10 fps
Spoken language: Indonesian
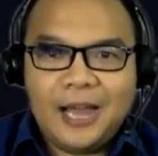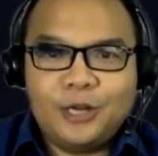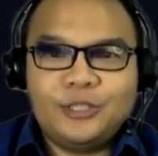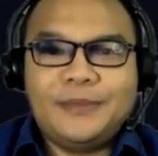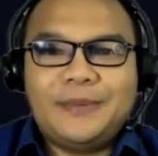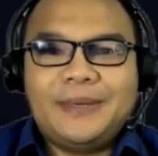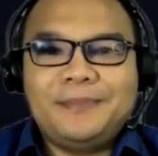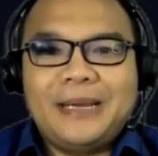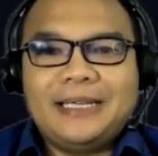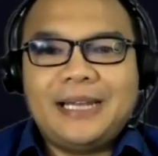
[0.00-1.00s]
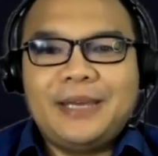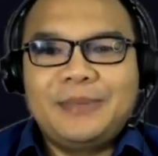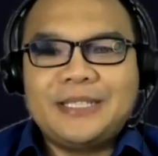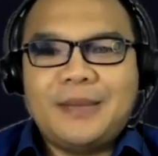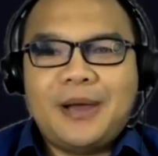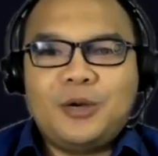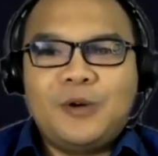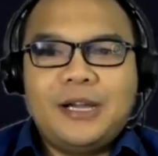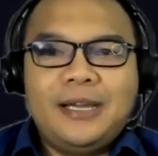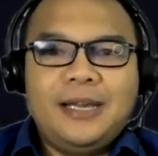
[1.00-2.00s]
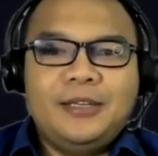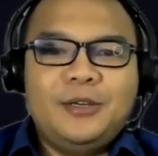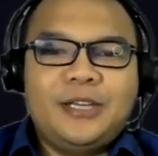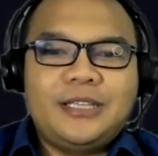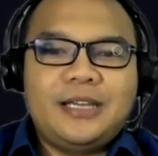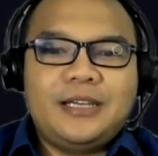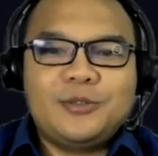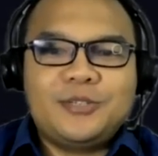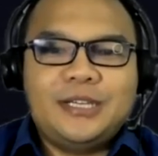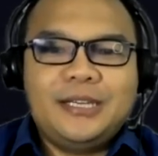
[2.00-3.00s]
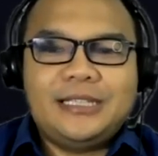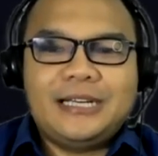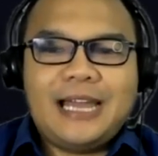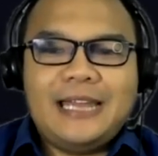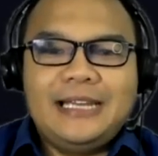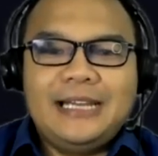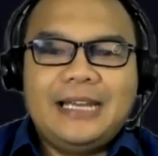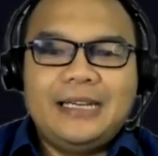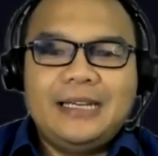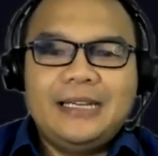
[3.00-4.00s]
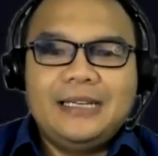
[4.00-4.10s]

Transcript: Halo teman-teman, balik lagi bersama aku Aga. Yuk kita diskusi terkait dengan